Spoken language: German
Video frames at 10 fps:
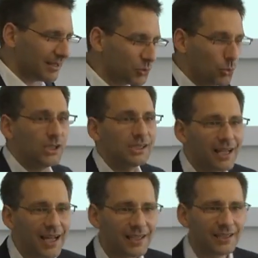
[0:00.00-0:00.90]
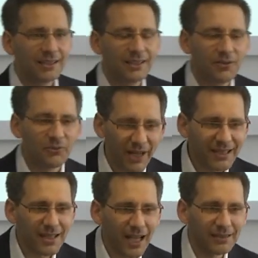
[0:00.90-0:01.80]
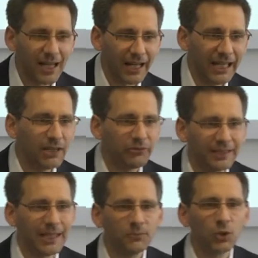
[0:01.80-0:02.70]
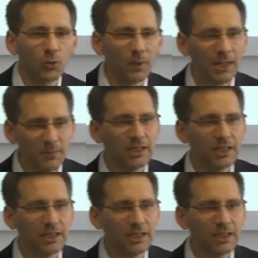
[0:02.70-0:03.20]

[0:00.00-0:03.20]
googeln nach, was hat HR verdammt nochmal mit